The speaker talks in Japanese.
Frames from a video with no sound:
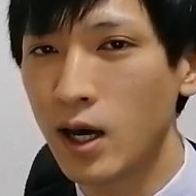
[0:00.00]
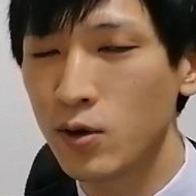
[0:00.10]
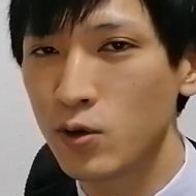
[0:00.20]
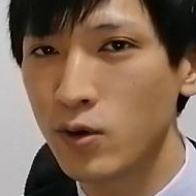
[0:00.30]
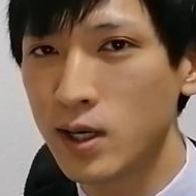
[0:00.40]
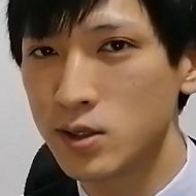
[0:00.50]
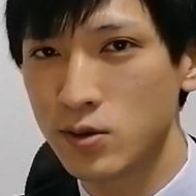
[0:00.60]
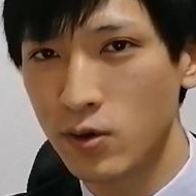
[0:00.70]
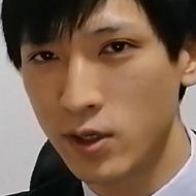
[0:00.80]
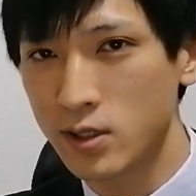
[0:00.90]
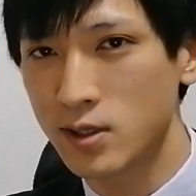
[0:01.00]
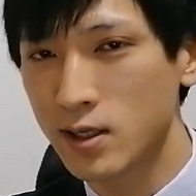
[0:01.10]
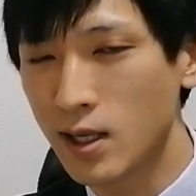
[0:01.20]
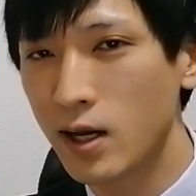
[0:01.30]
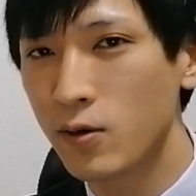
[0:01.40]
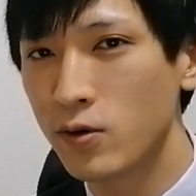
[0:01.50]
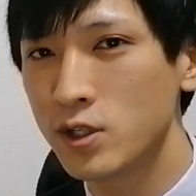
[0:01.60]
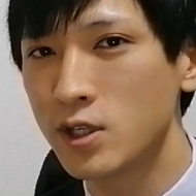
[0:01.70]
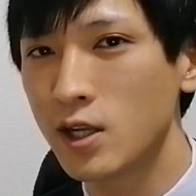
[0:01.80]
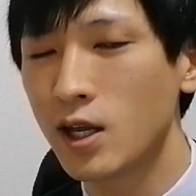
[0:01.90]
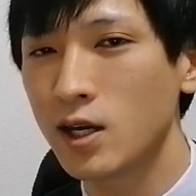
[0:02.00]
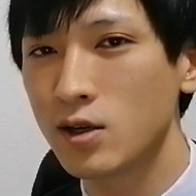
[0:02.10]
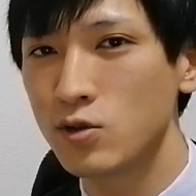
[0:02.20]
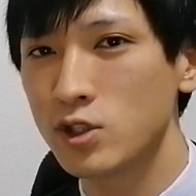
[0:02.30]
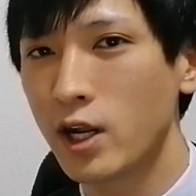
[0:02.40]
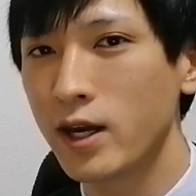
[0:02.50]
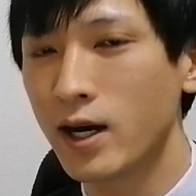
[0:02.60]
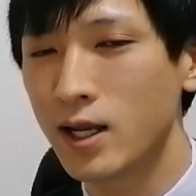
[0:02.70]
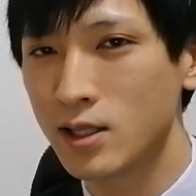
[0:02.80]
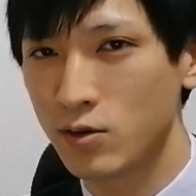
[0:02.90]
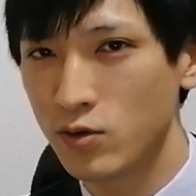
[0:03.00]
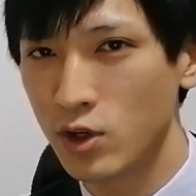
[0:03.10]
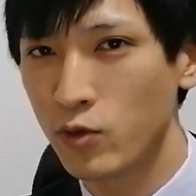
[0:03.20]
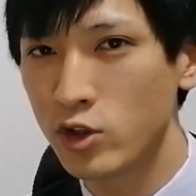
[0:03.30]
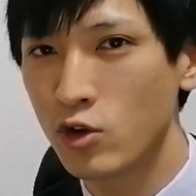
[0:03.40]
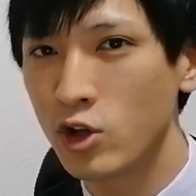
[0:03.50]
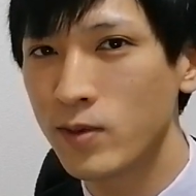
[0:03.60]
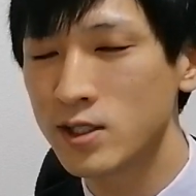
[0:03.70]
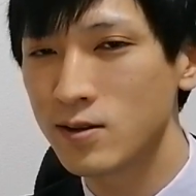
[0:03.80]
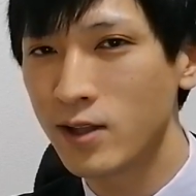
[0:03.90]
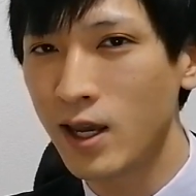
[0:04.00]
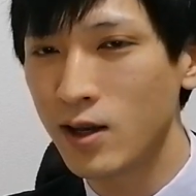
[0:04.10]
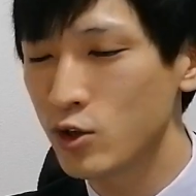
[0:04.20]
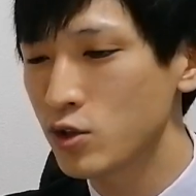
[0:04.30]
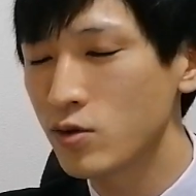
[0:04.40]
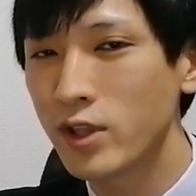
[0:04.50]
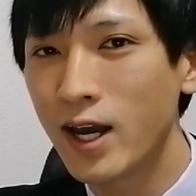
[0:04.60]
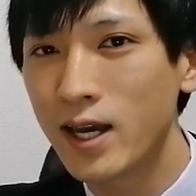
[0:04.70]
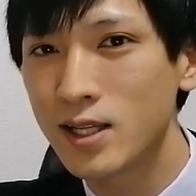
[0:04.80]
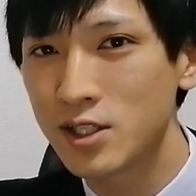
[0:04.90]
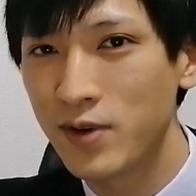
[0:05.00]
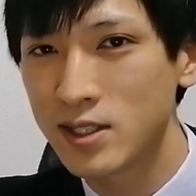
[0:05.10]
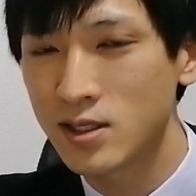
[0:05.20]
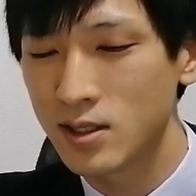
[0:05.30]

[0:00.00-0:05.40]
あの動画すごいですね、参考にしていただけるんじゃないかなっていうふうに思っておりますので、よろしくお願いいたしま